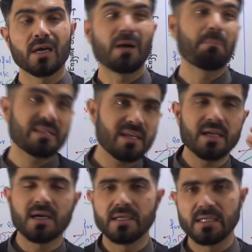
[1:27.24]
का पता
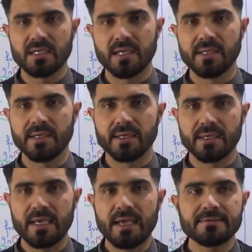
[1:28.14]
लगाने के लिए
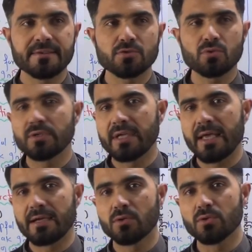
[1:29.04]
कैसे इसको
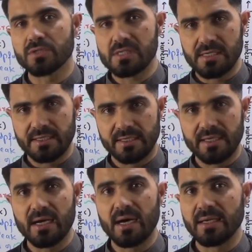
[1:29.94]
डायग्नोज किया जाए
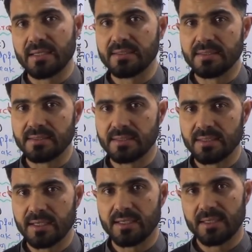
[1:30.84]
कि हाँ ये
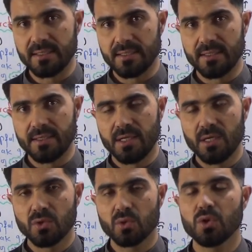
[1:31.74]
डिजीज़ है या नहीं है
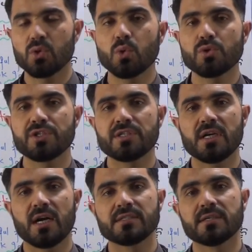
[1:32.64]
तो ये दो
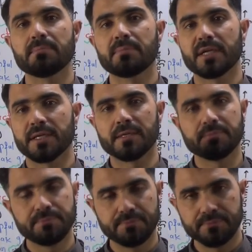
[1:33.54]
चीज़ें आज हम पढ़ेंगे
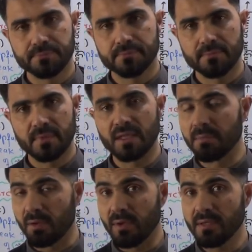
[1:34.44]

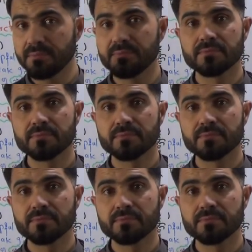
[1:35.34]
नंबर वन